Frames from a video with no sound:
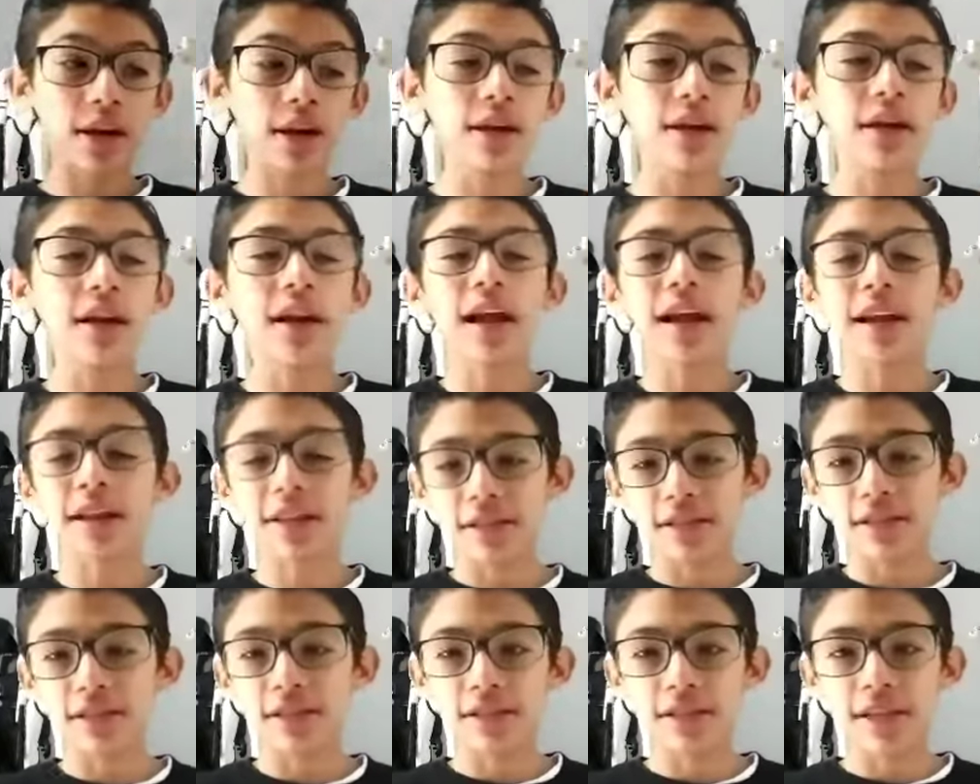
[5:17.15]
y la
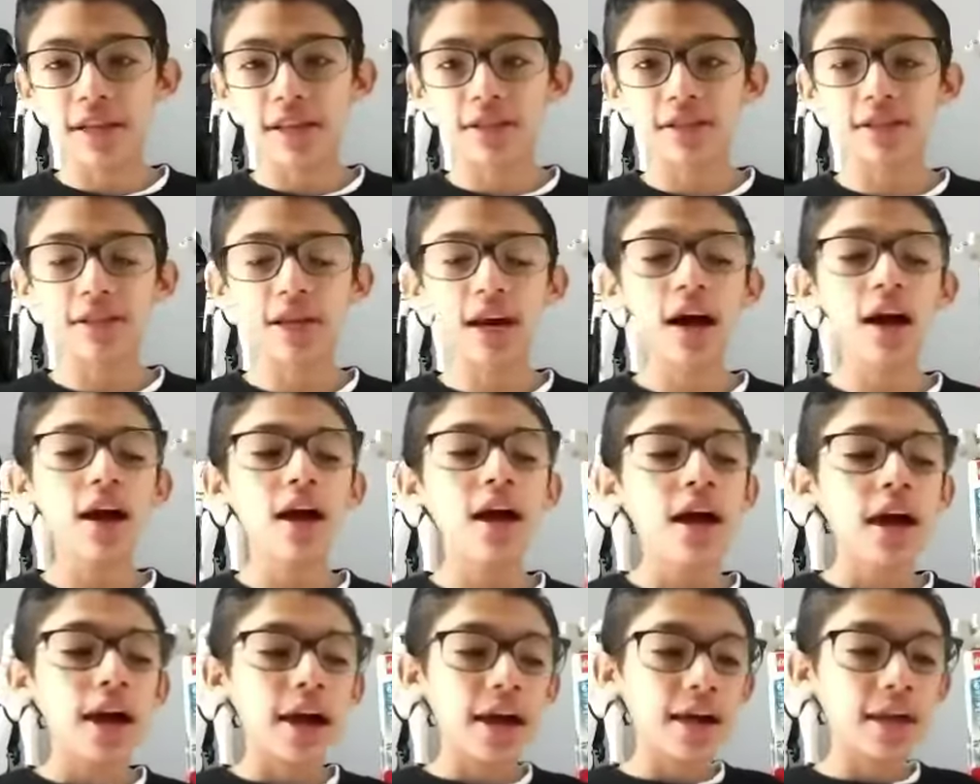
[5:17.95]
resistencia
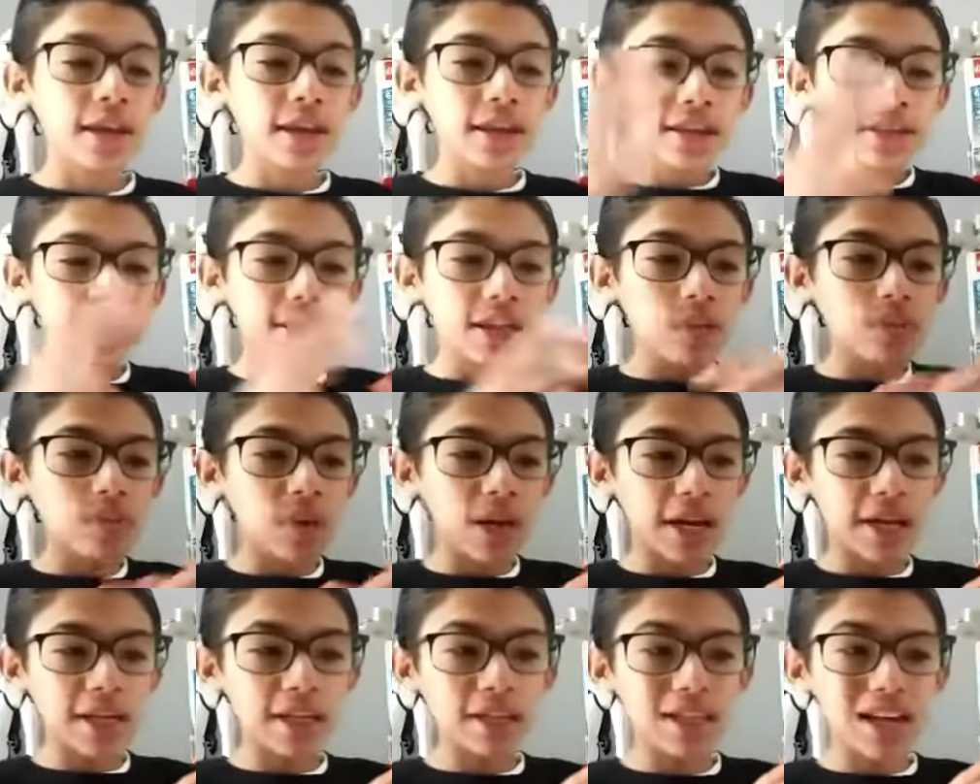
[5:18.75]
en este
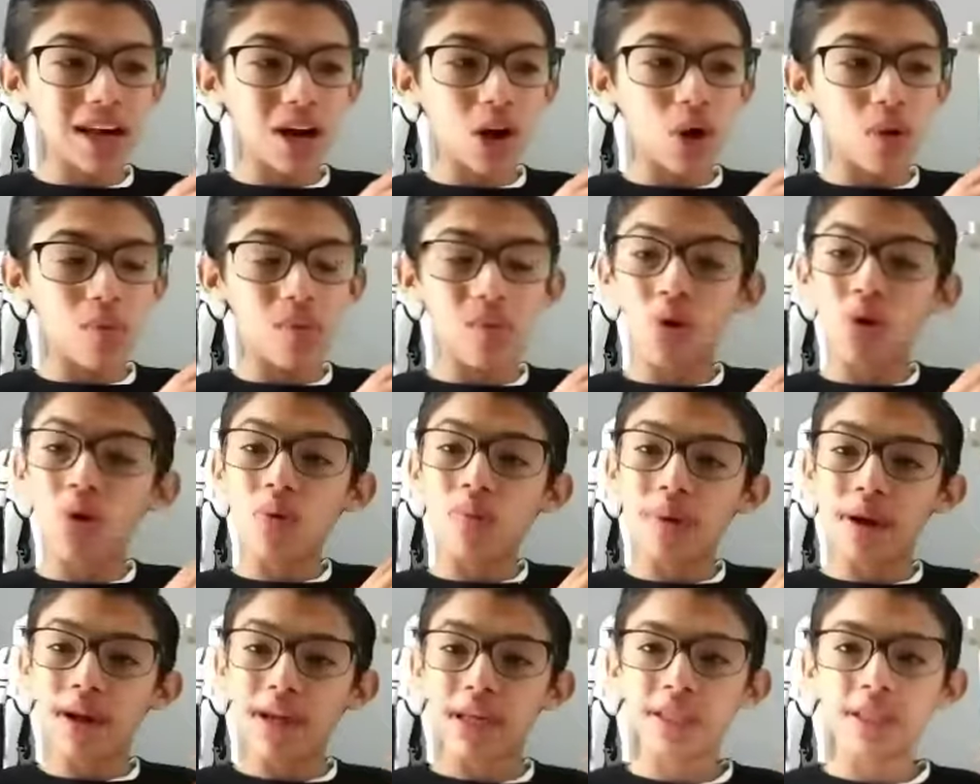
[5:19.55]
planeta
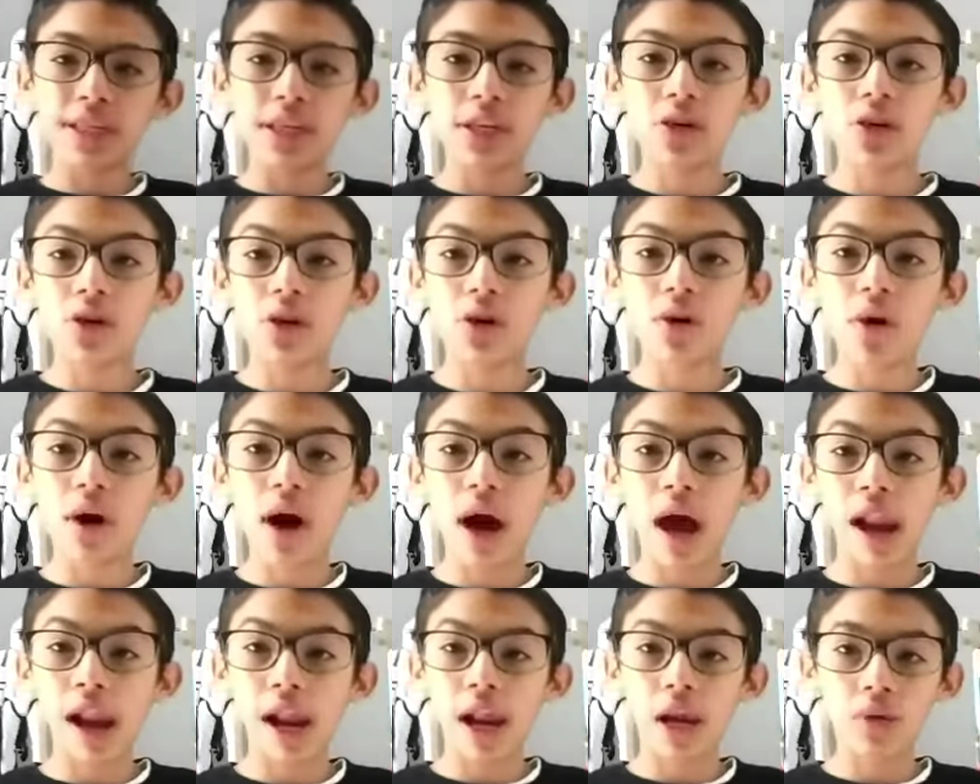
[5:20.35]
como parecido
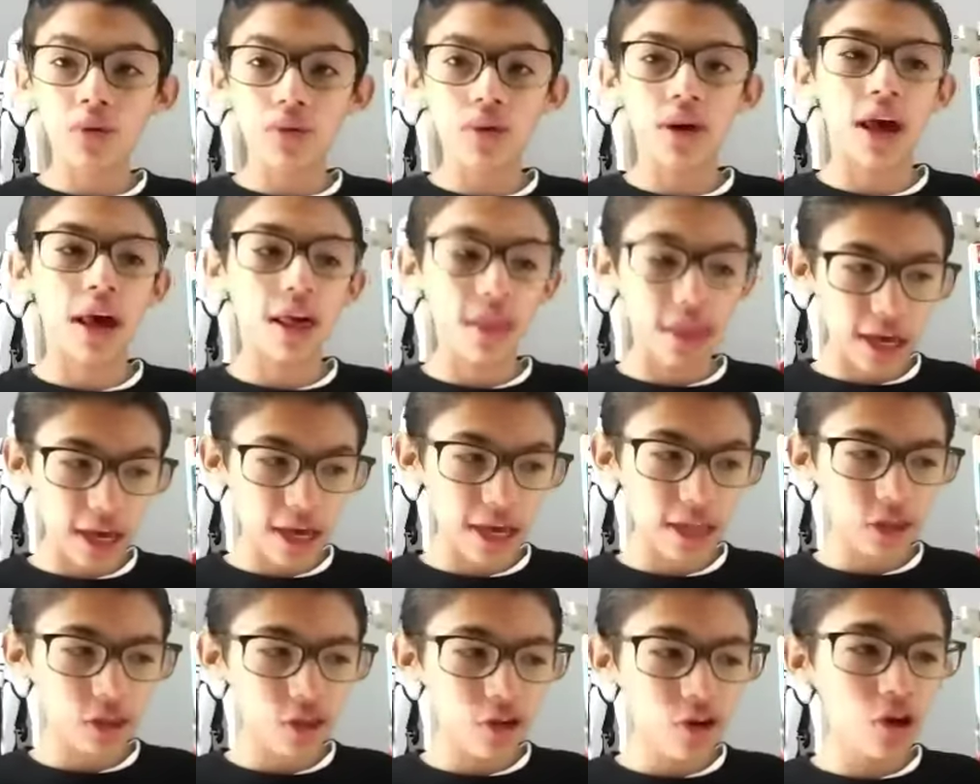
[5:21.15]
a la luna
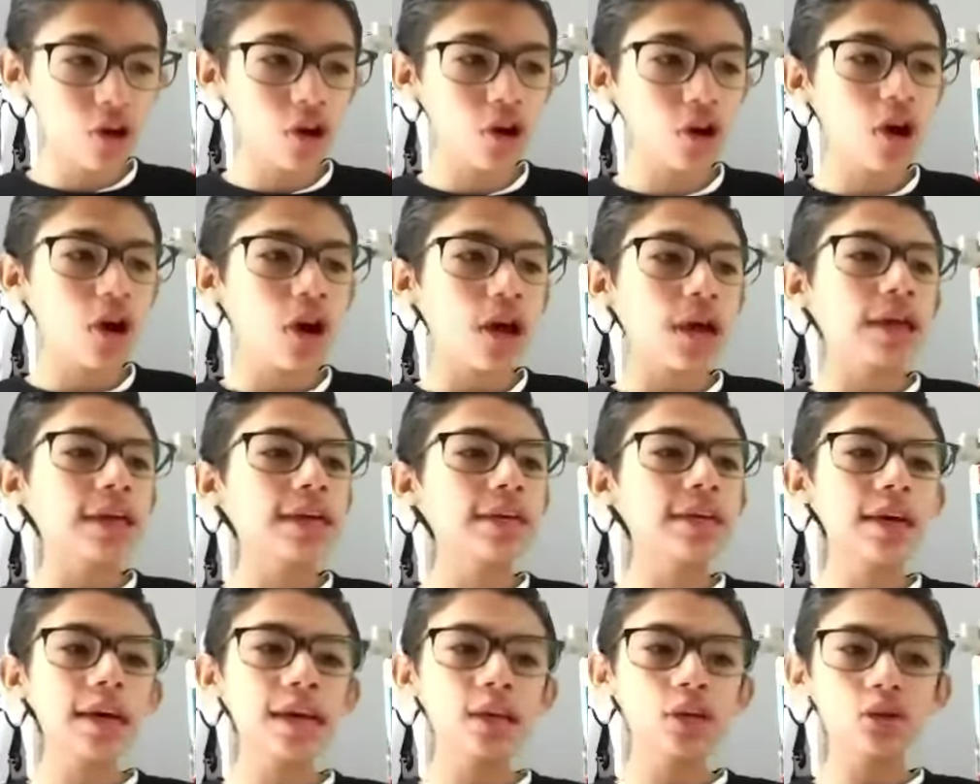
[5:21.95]
de Endor
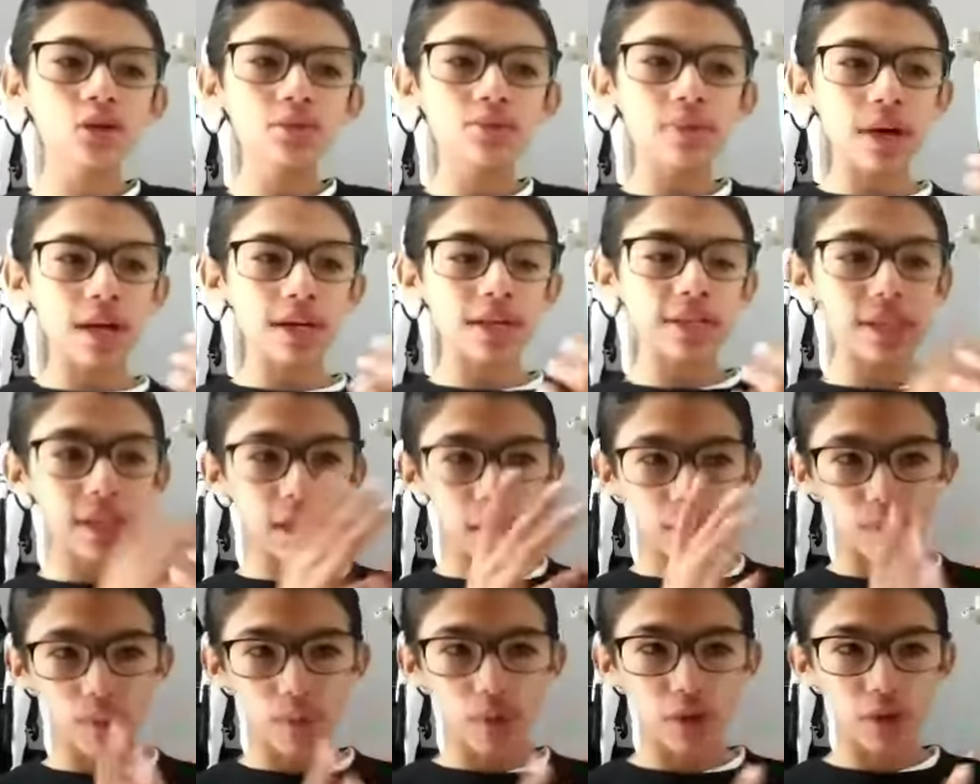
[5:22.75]
y ellos van a
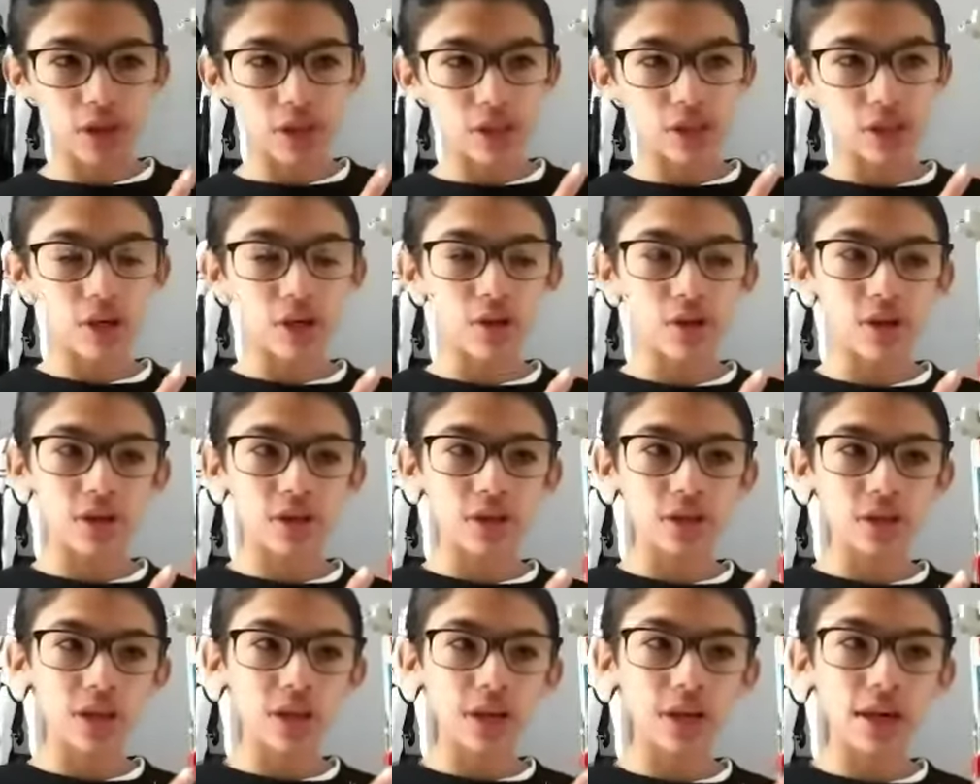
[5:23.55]
estar, por decirlo
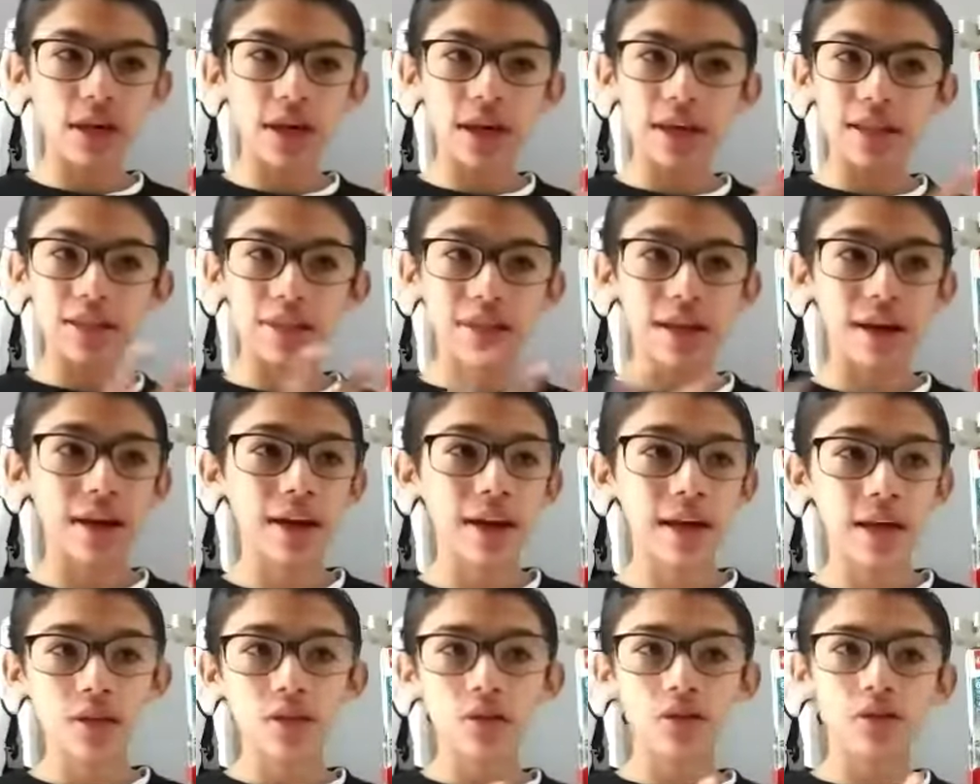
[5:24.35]
así,
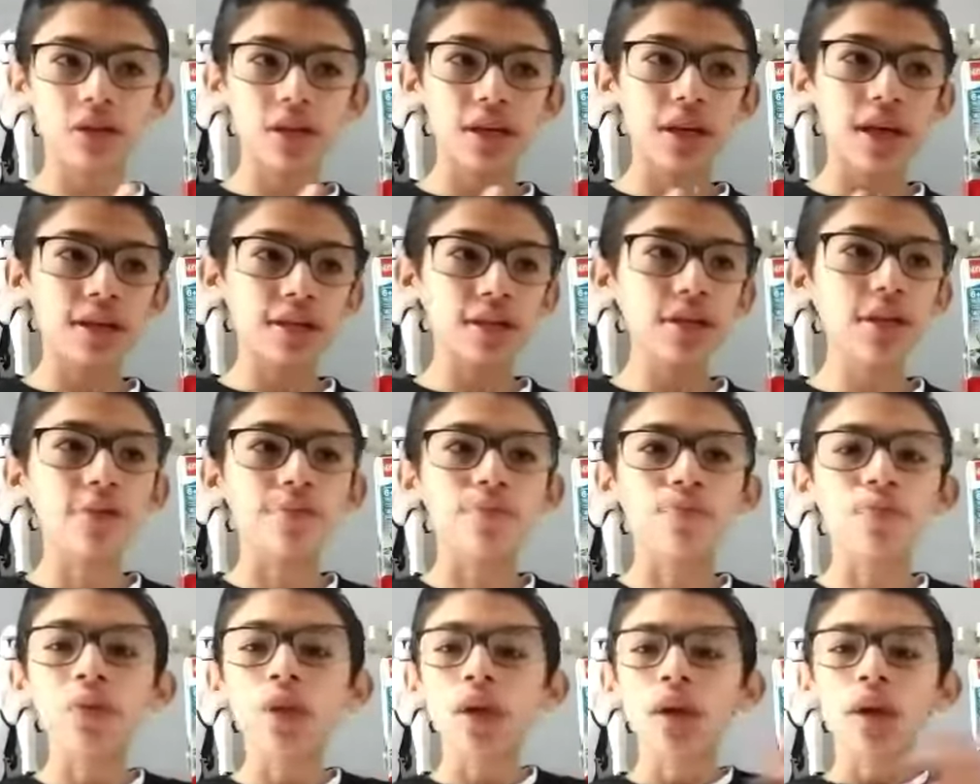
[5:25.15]
entrenándose y así.